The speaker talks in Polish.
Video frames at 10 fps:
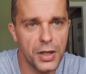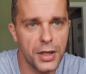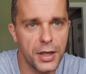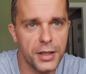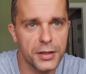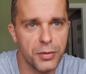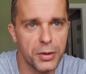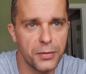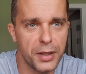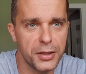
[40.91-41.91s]
E, jest
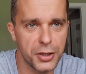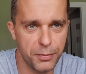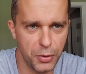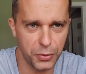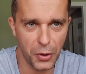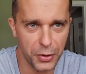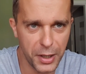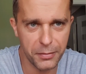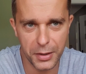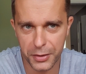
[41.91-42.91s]
ładowany też
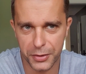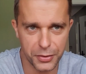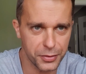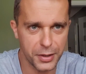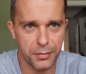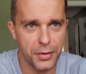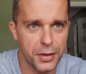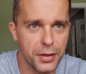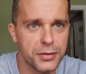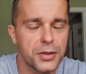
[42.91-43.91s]
plutonem, jakieś on tam
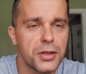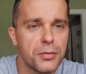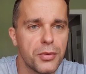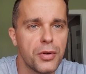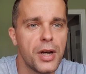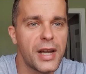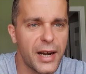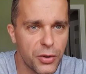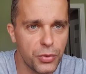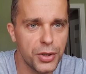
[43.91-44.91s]
ze sobą
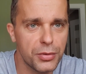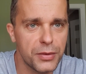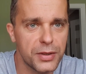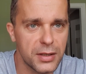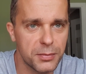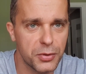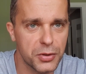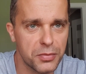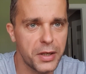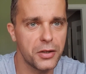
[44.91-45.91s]
reagują i w ten
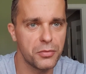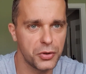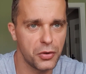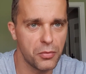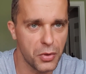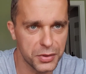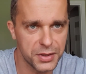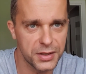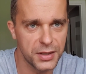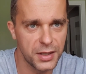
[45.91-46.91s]
sposób dają mu tą
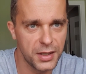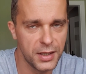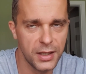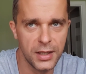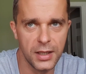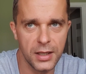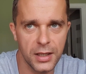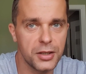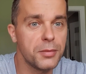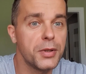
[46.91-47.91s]
moc.
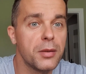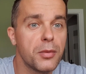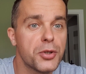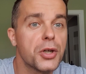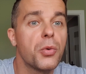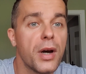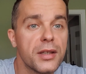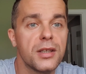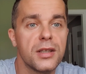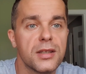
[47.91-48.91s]
Kiedy się pytam o
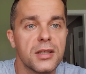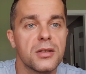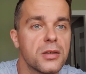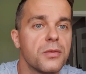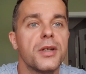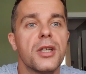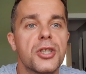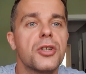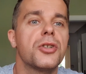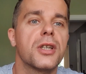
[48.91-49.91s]
przykłady zastosowania
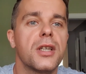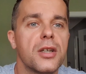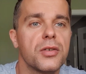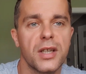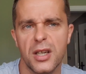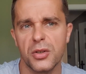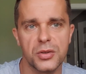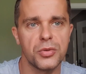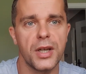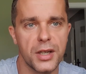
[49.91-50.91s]
czegoś takiego, takiego
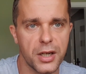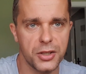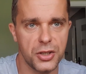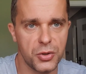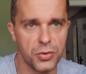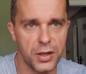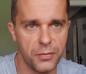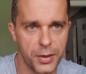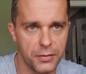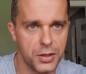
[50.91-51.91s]
cudeńka gdzieś tutaj w
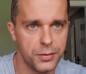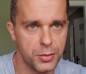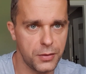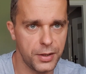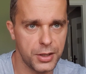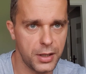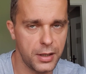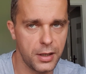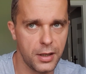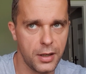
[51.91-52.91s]
prawdziwym świecie,
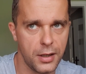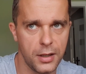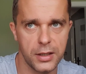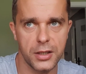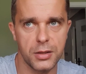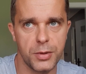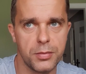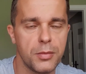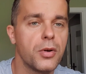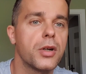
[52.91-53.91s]
tak
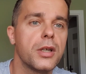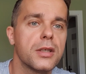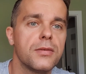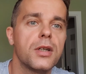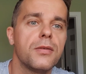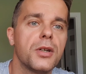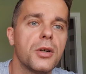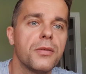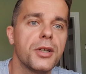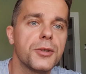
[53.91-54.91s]
żebyśmy mogli je
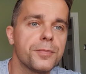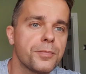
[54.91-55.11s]
zweryfikować,